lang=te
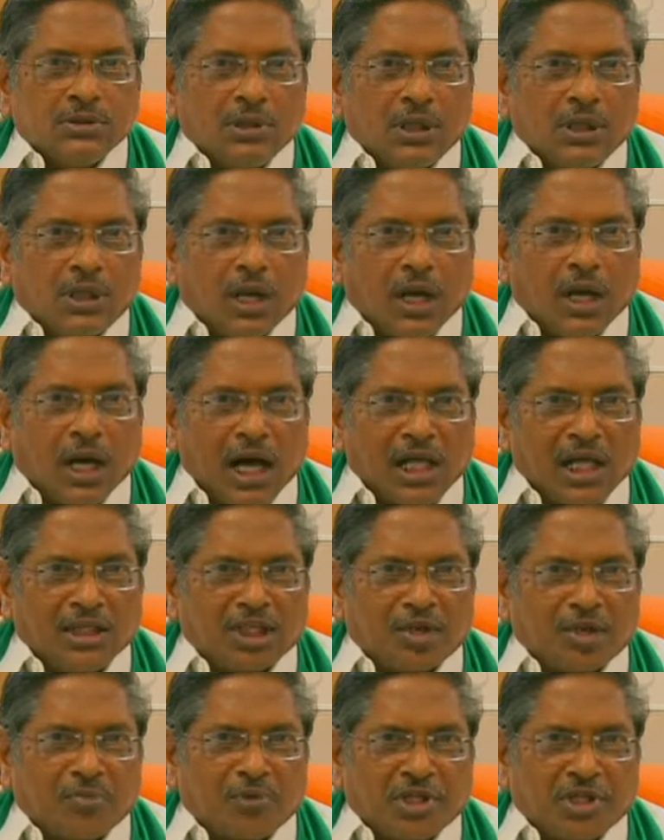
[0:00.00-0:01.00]
సార్
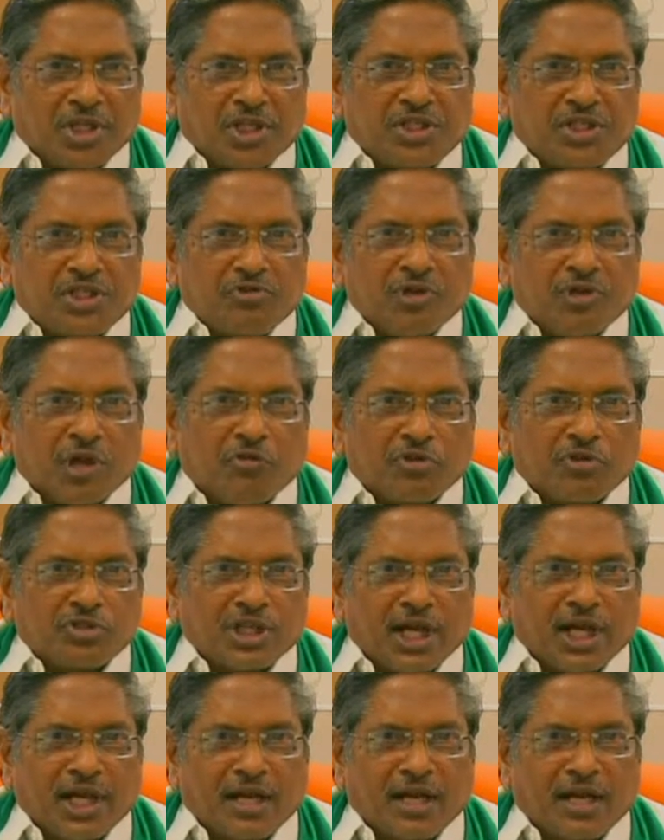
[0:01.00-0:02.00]
ఆంధ్రప్రదేశ్
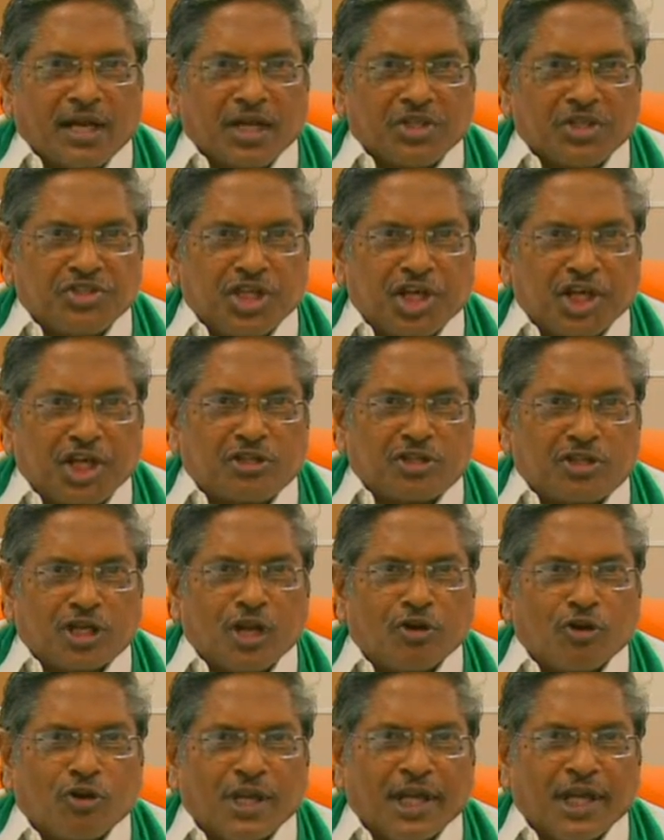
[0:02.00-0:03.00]
వ్యవసాయ రంగ
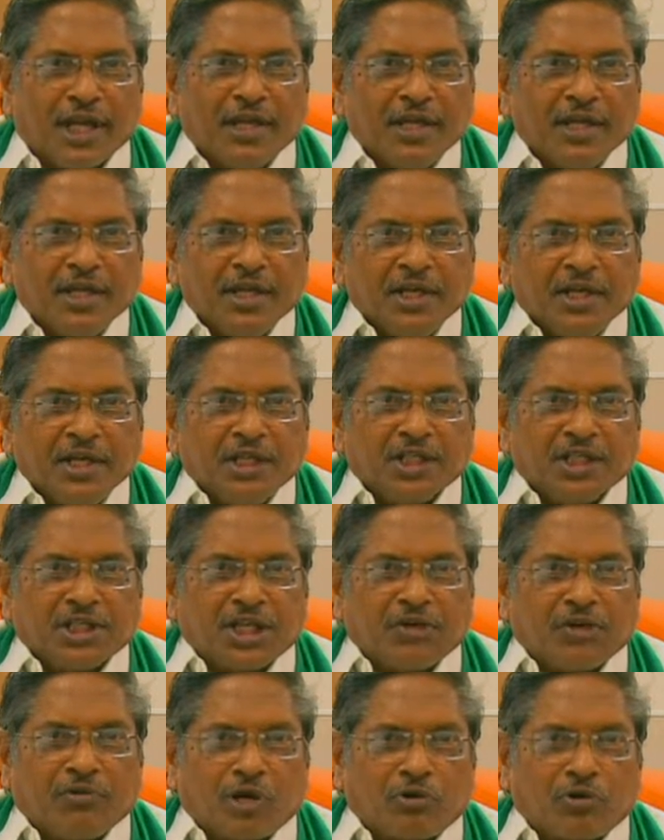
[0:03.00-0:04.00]
చరిత్రలోనే
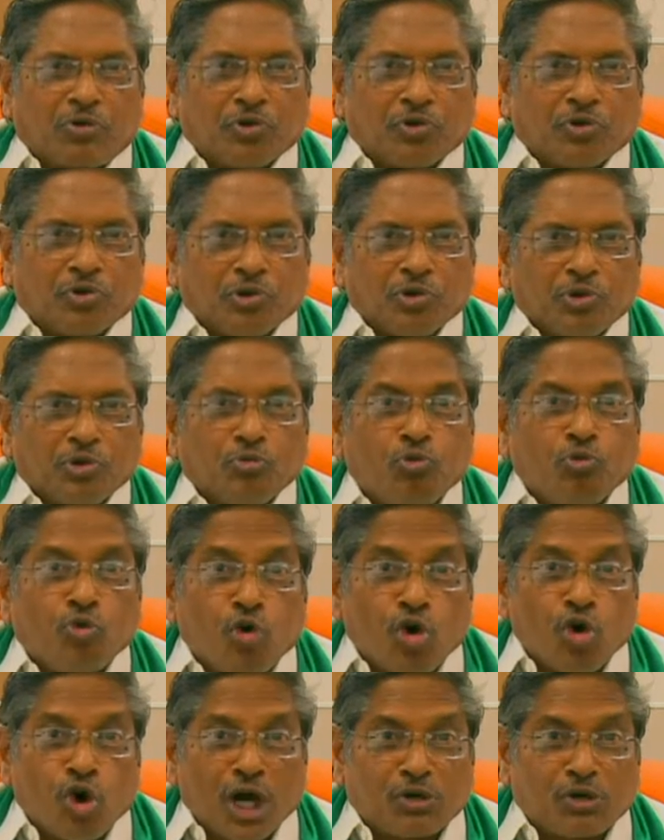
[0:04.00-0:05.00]
ఇంతవరకు
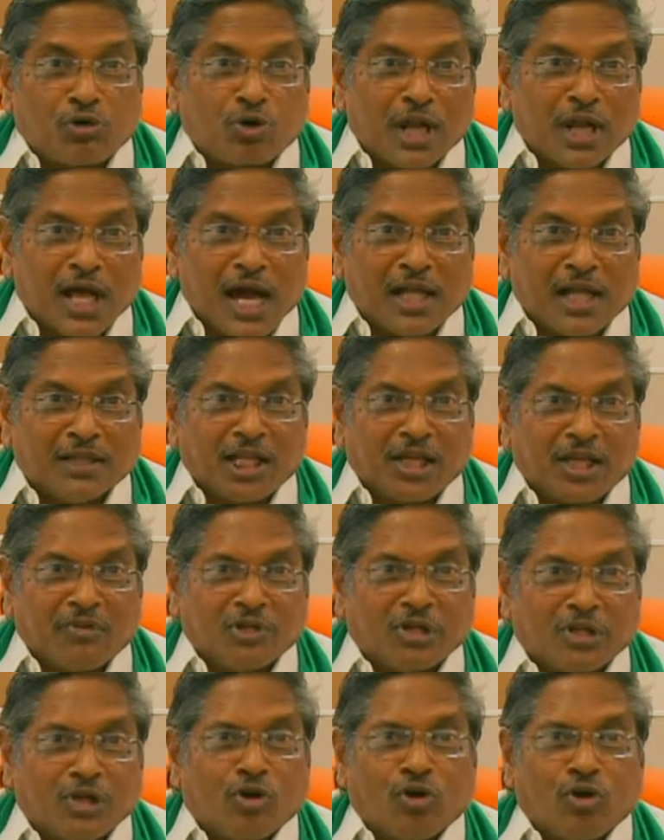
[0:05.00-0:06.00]
ఊహకు కూడా అందని
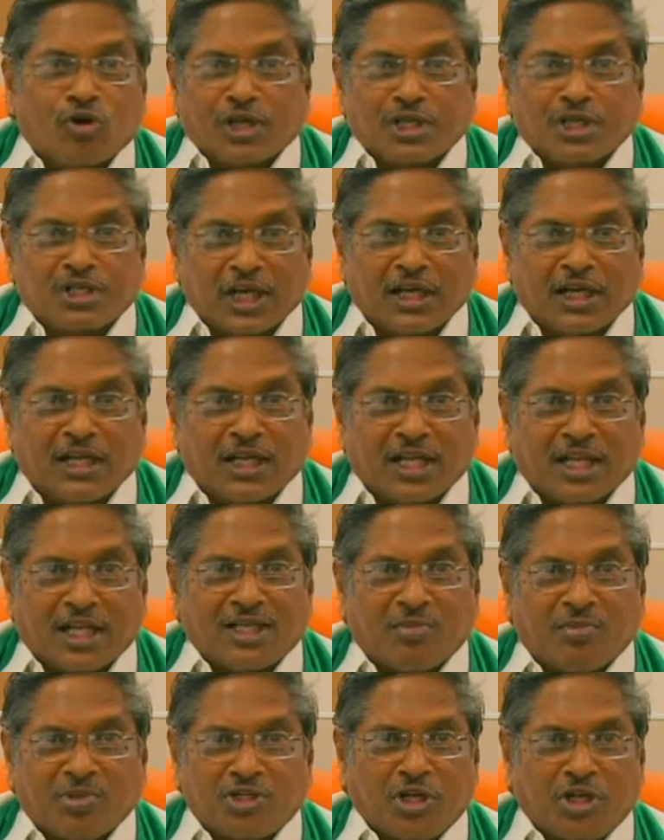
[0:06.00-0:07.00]
విధంలో కృష్ణా డెల్టా
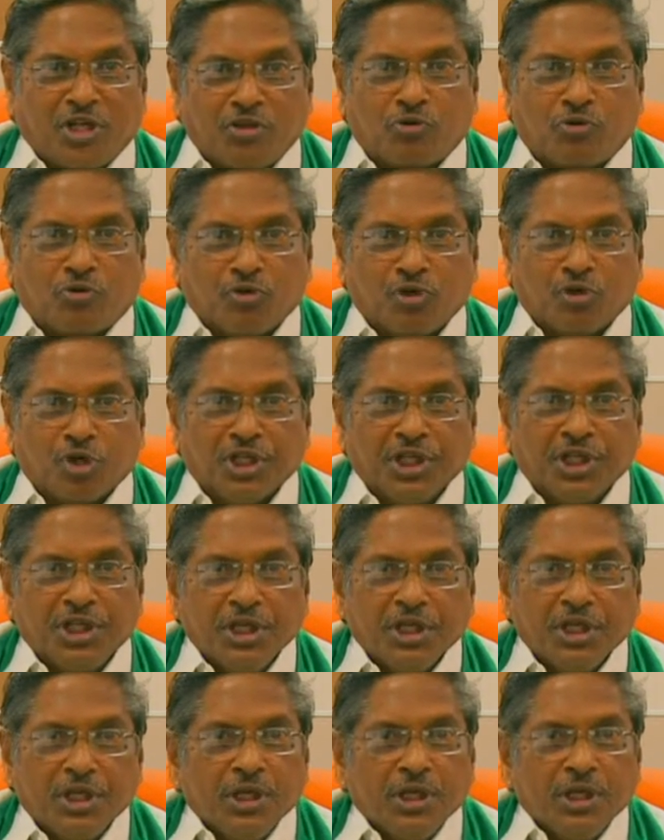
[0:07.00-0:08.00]
సమస్యను ఎదుర్కొంటోంది
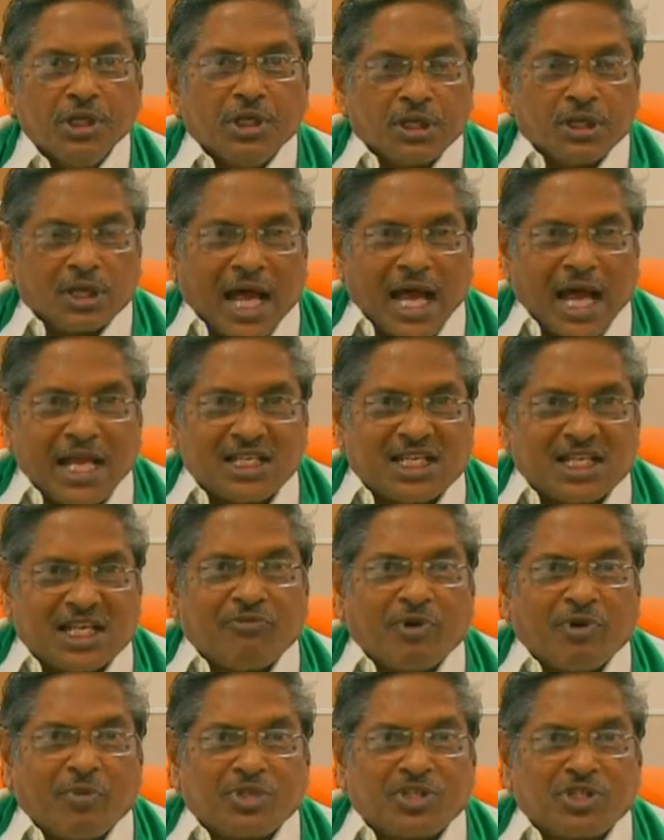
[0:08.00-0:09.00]
రాష్ట్ర
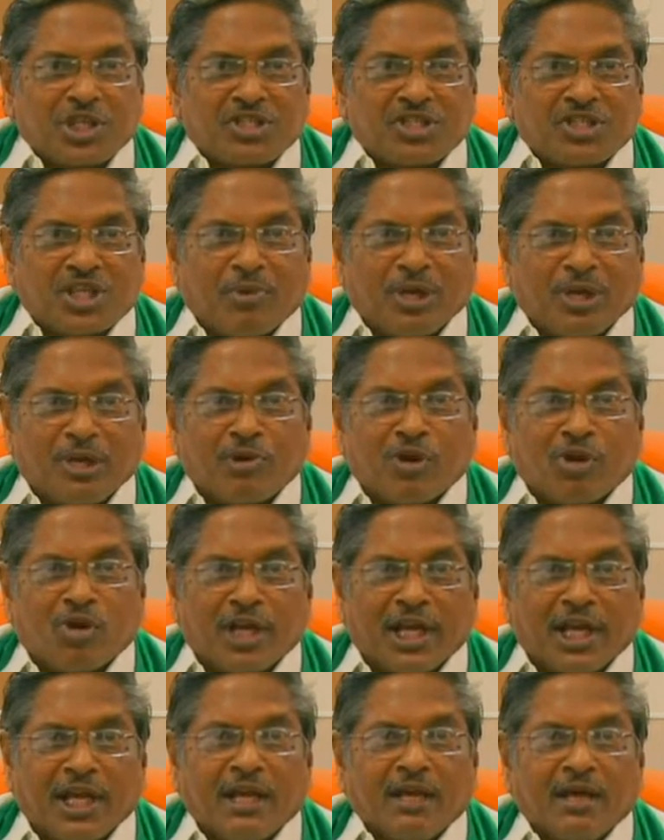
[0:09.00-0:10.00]
విభజన
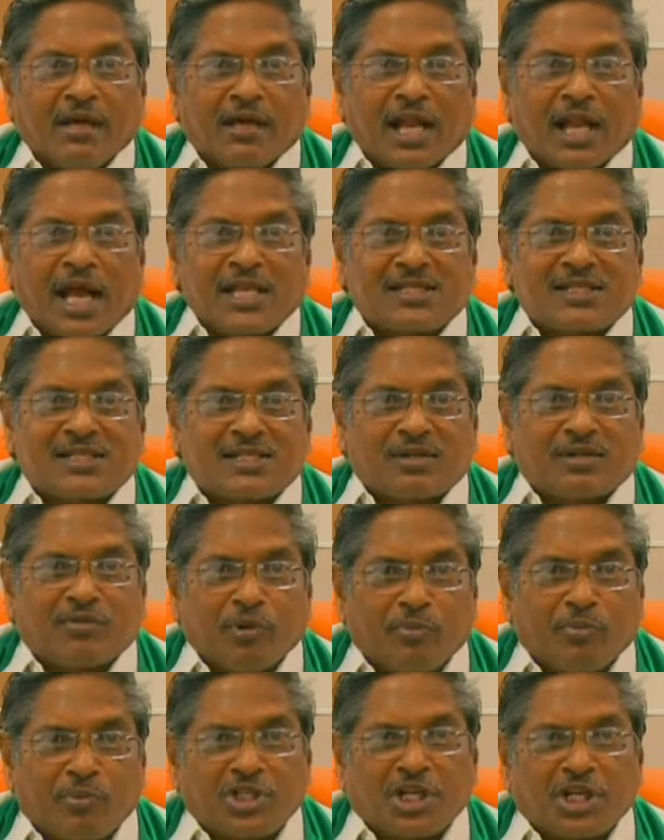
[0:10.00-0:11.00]
సమయంలోనే రాష్ట్రం
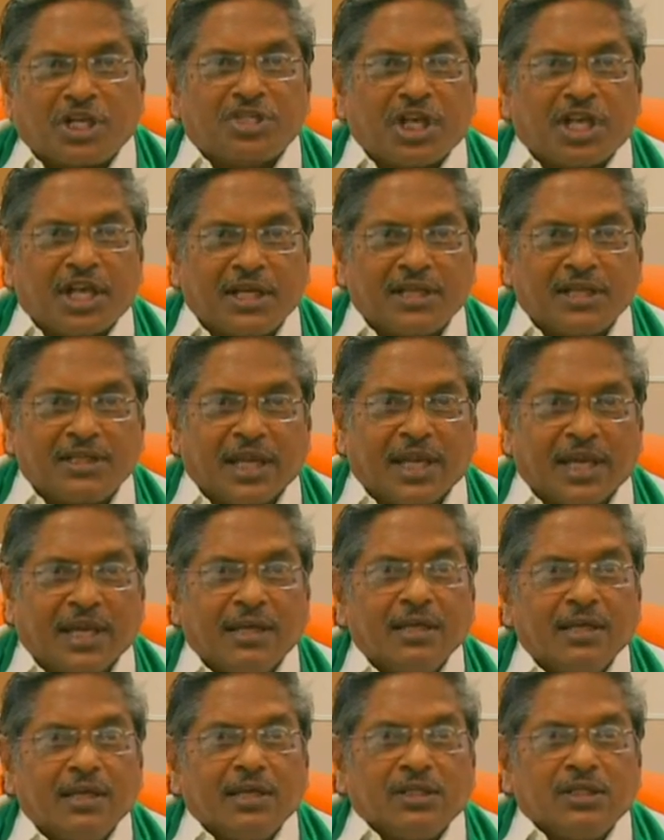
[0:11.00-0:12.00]
విభజన జరిగితే
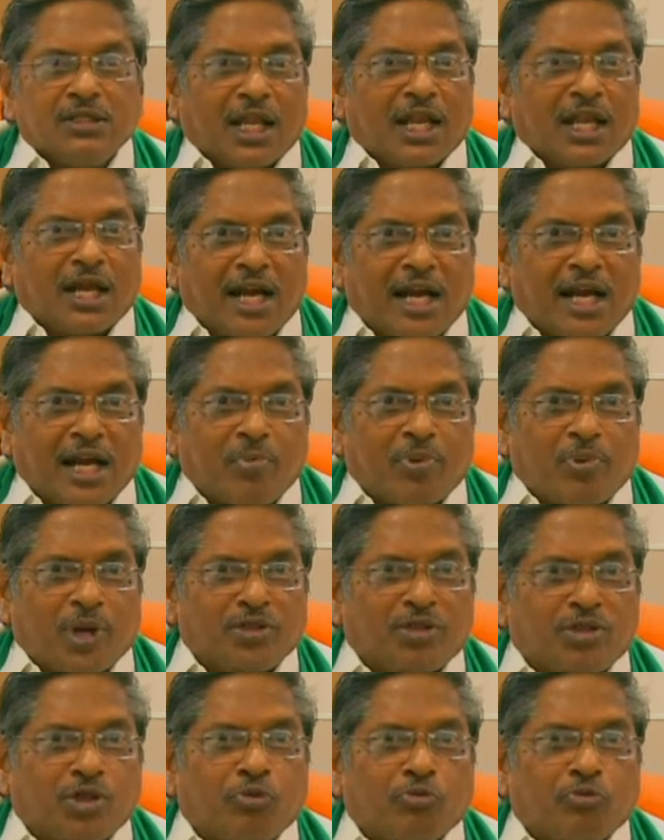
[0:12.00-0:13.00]
తెలంగాణ
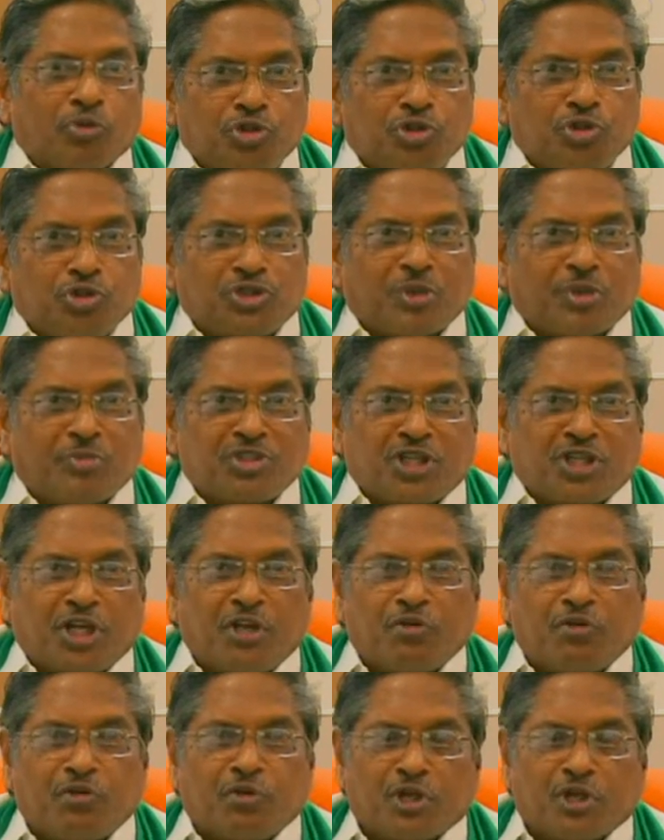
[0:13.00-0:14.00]
ప్రాంతం విద్యుత్ సమస్యను
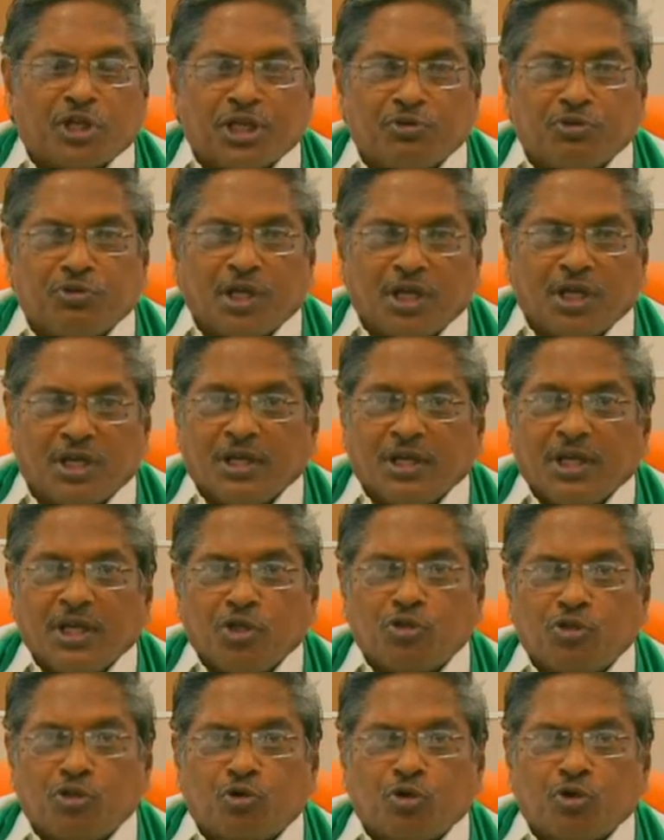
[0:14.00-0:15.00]
ఎన్నుకుంటూ ఎందుకు
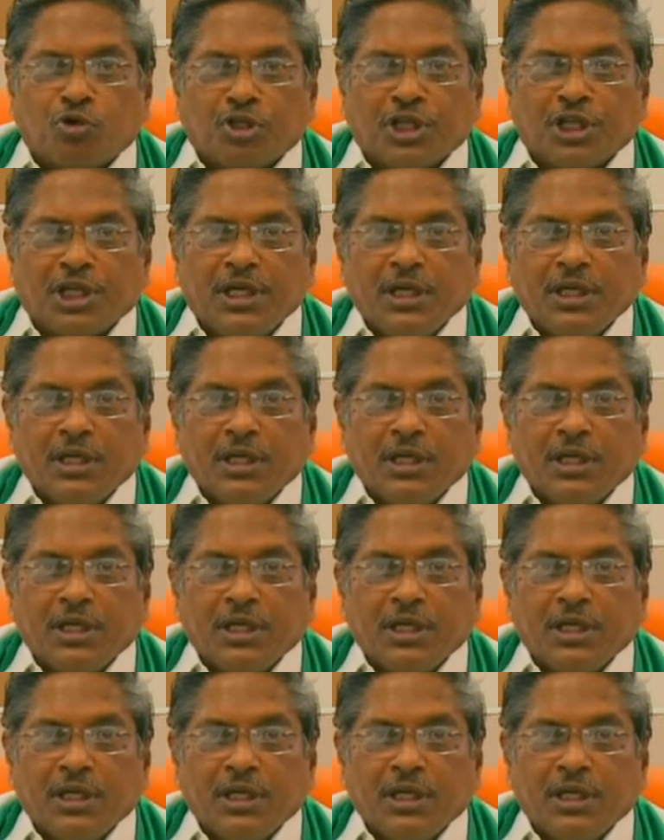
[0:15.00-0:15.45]
ఎదుర్కొంటుంది